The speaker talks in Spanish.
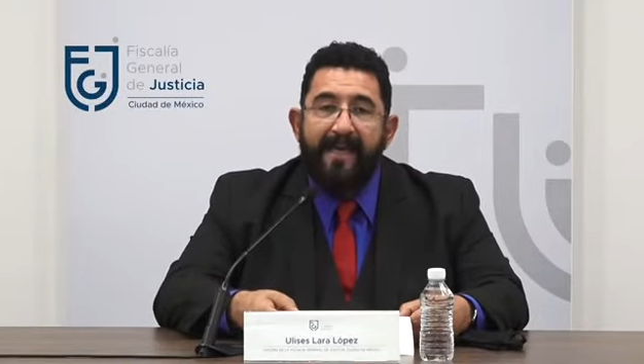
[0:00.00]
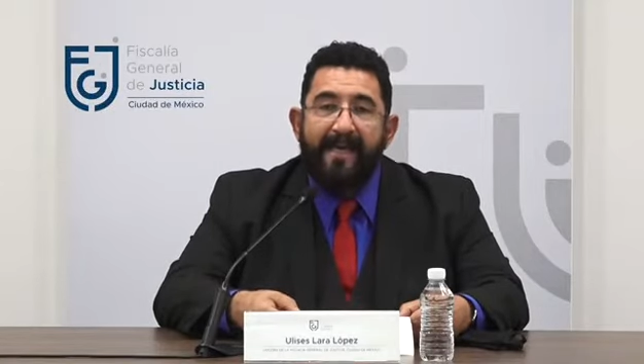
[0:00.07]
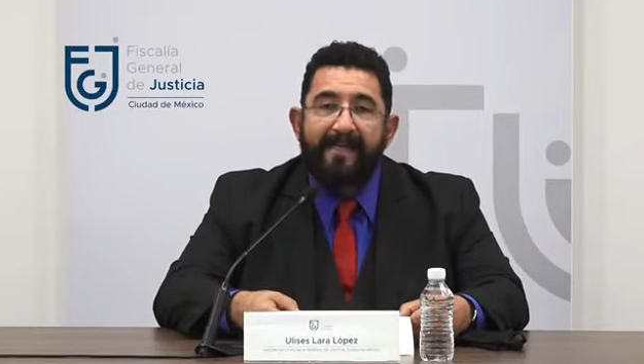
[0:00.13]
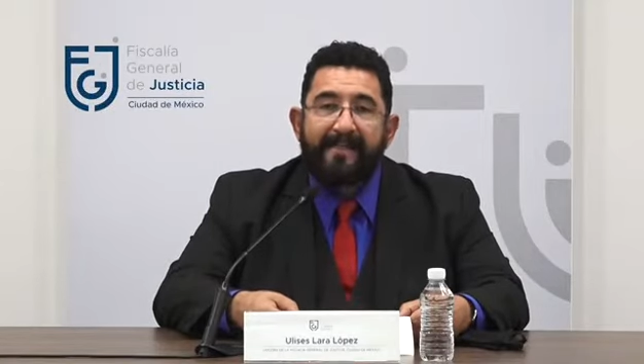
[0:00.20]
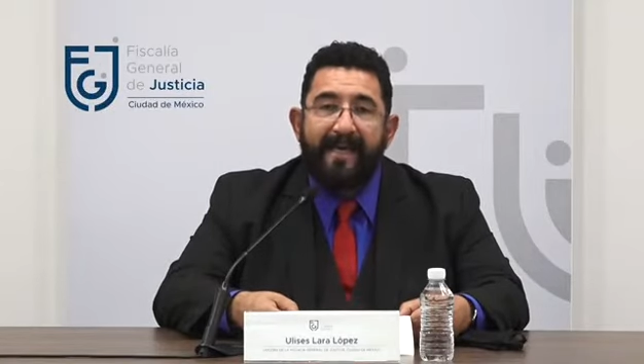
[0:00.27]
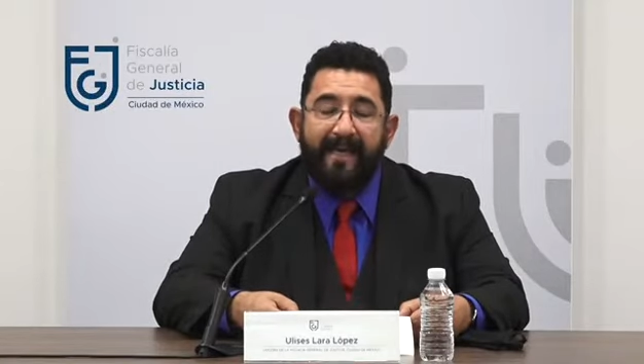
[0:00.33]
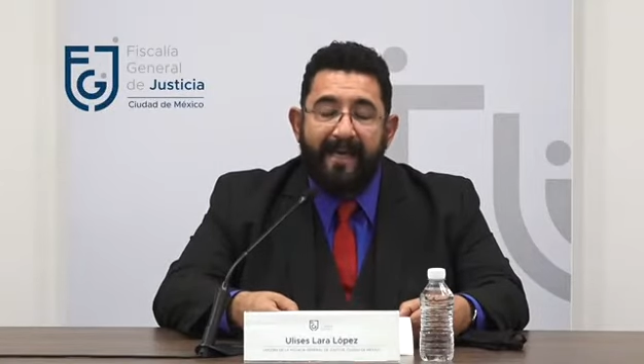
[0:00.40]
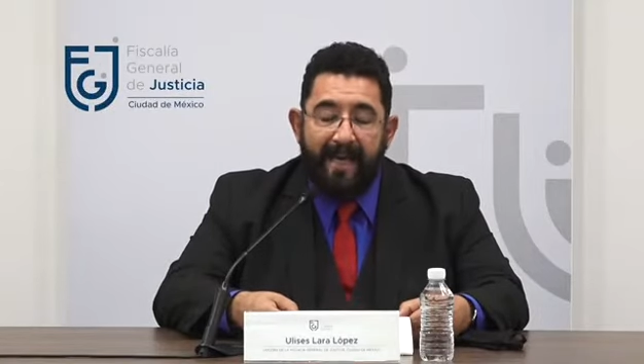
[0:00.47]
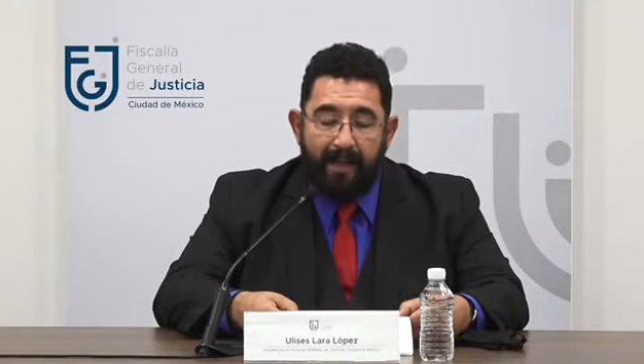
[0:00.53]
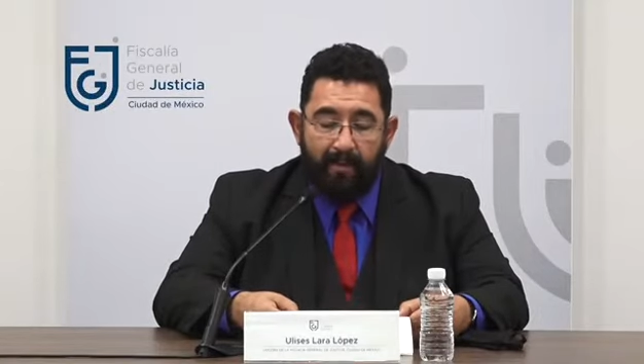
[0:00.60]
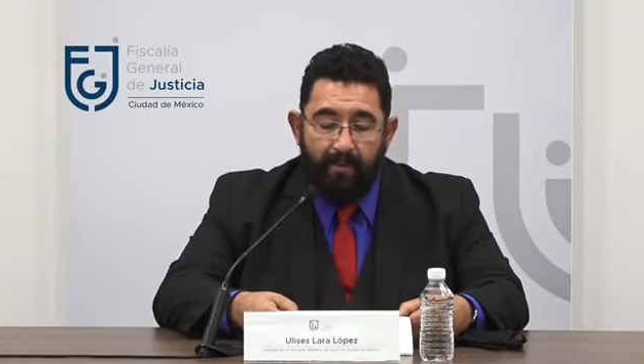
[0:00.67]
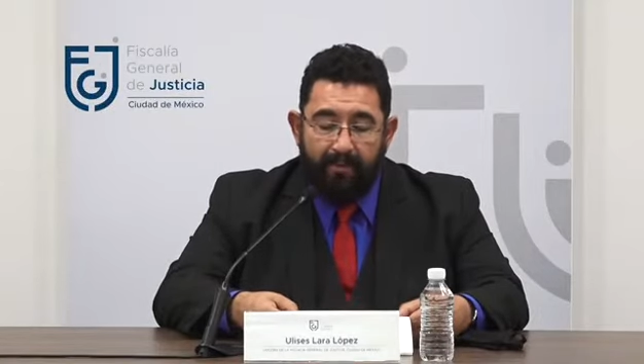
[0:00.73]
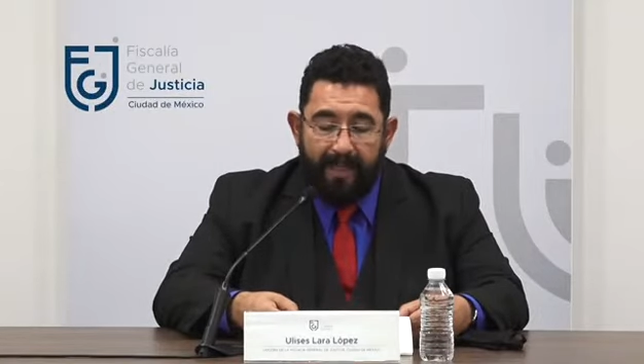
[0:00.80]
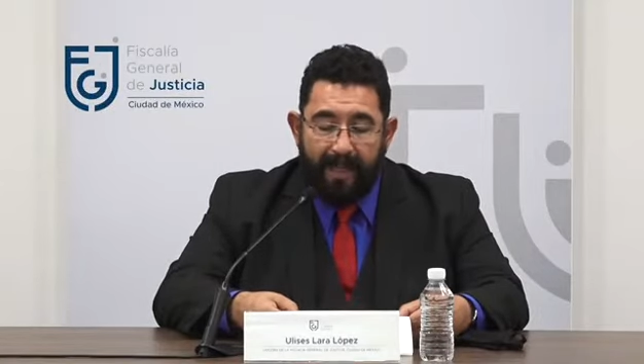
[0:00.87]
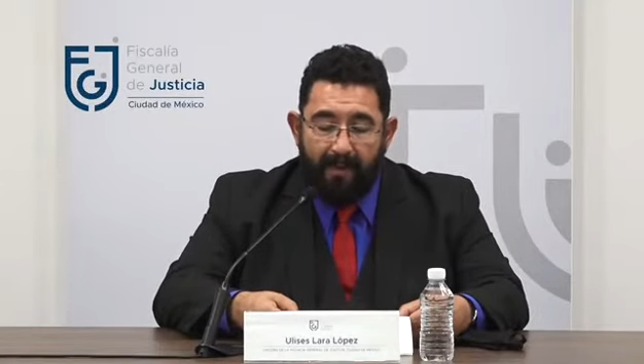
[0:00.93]
se
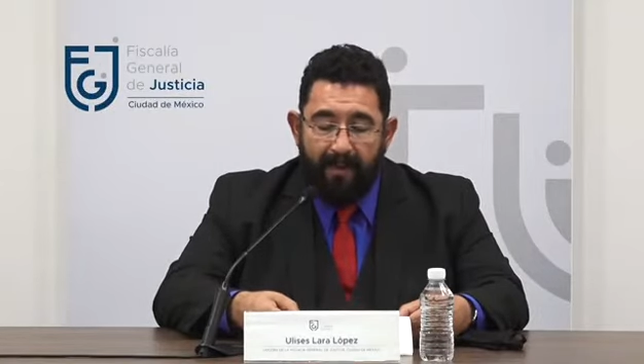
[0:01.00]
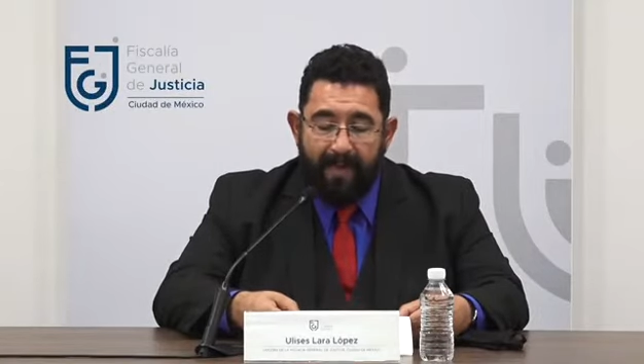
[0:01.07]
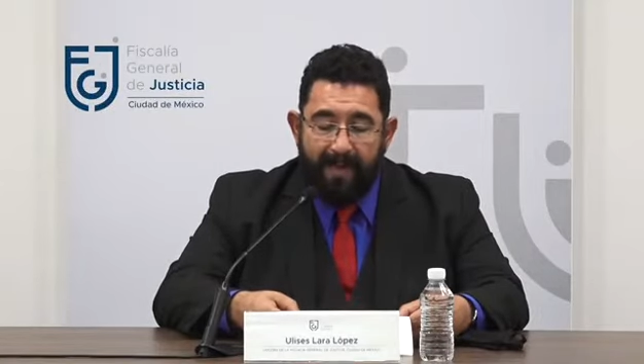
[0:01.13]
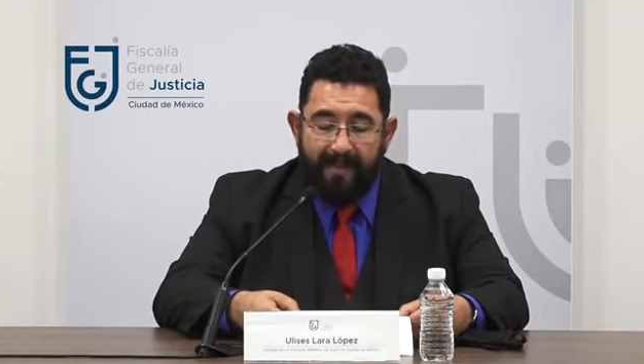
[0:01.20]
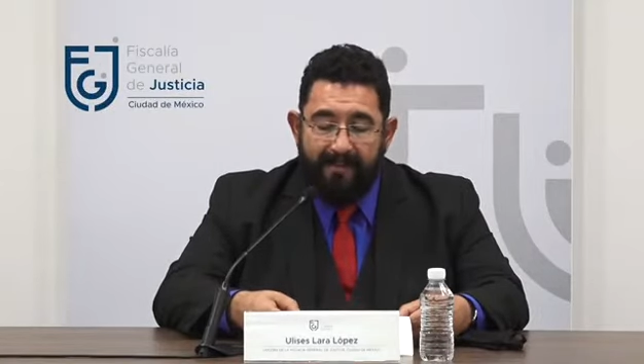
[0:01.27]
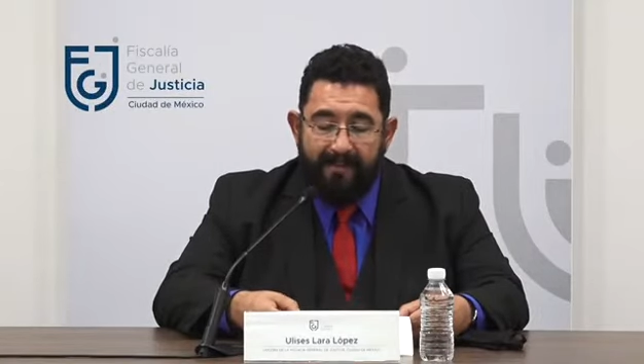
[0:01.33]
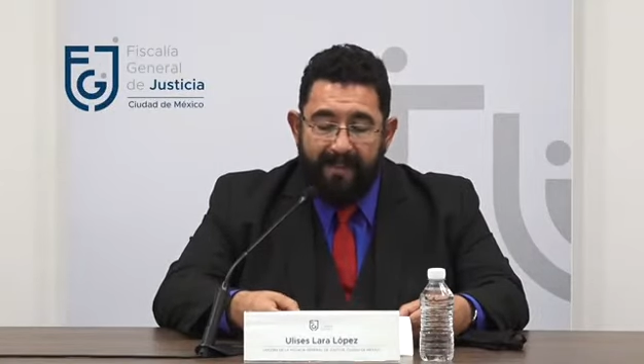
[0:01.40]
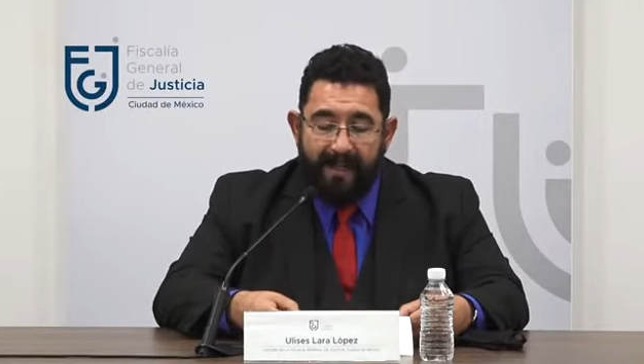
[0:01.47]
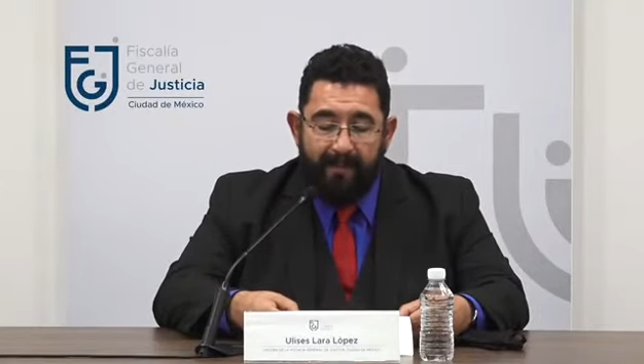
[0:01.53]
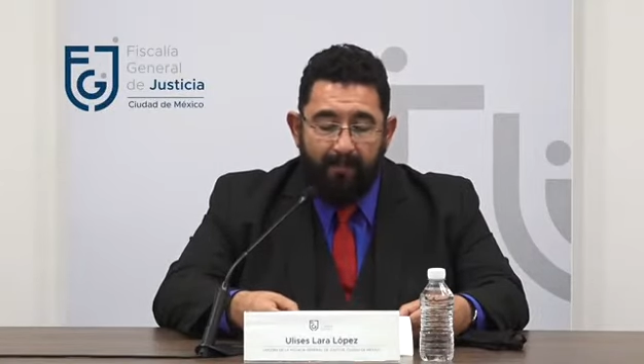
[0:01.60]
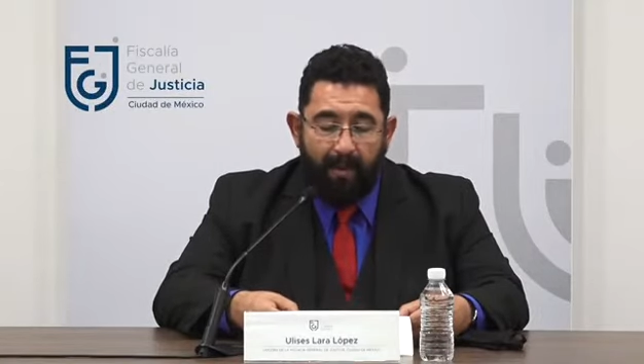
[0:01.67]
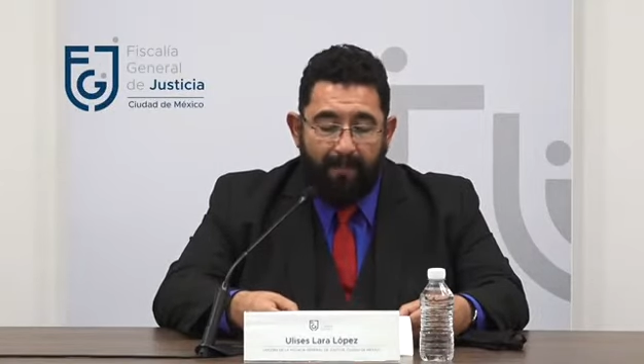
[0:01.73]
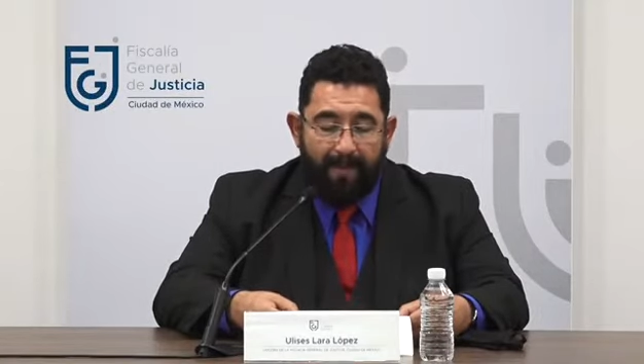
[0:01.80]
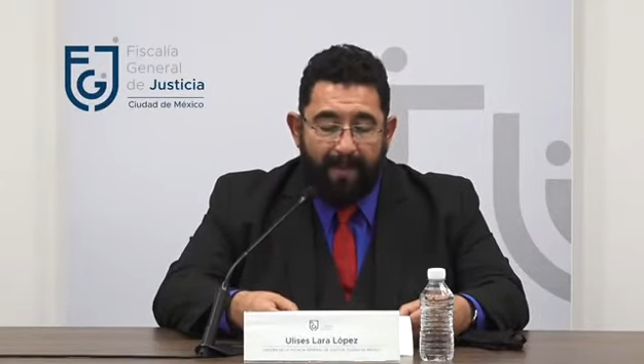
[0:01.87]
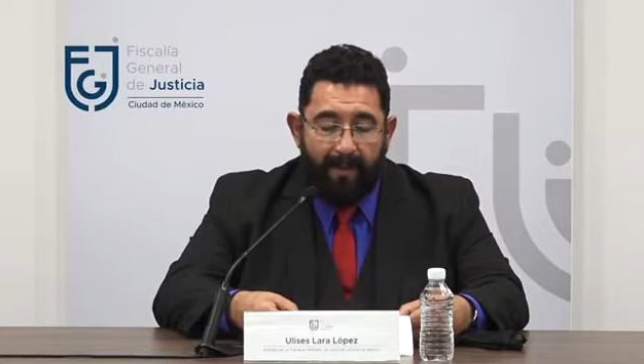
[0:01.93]
ejecutaron en estricto
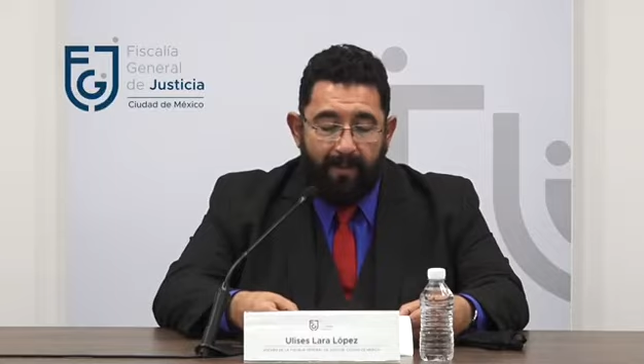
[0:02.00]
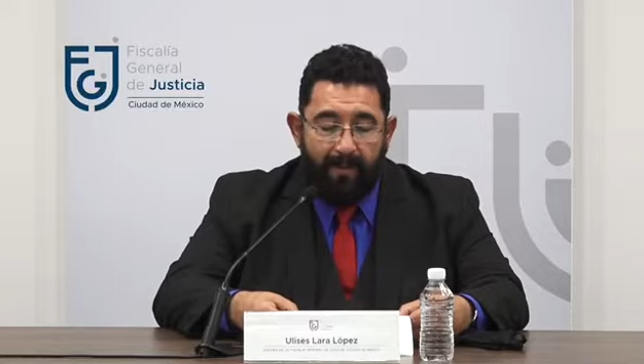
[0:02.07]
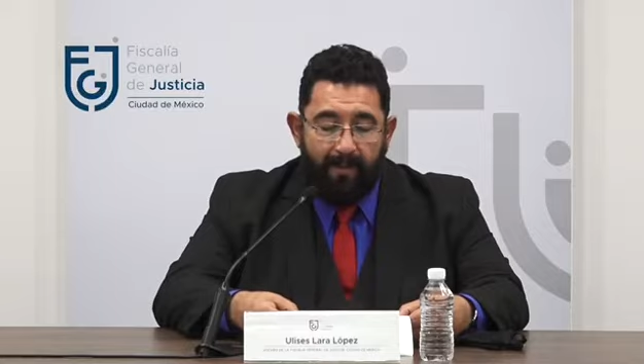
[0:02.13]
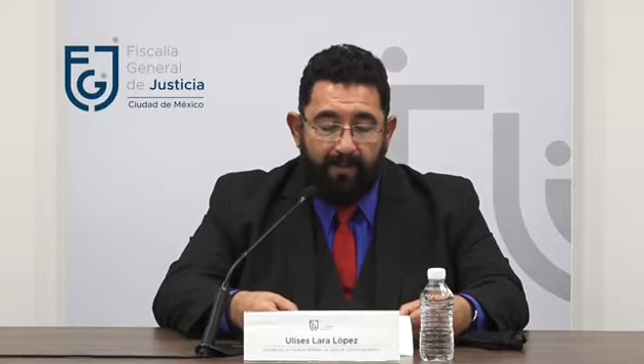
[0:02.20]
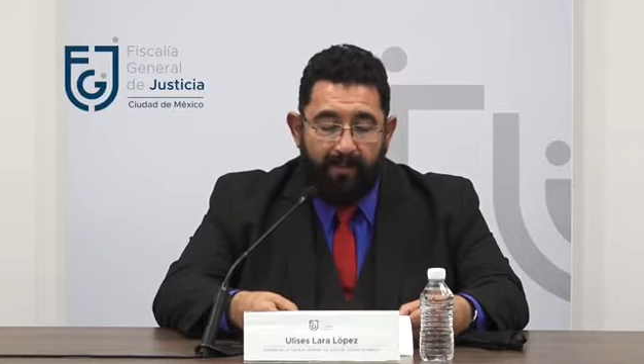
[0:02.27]
apego a los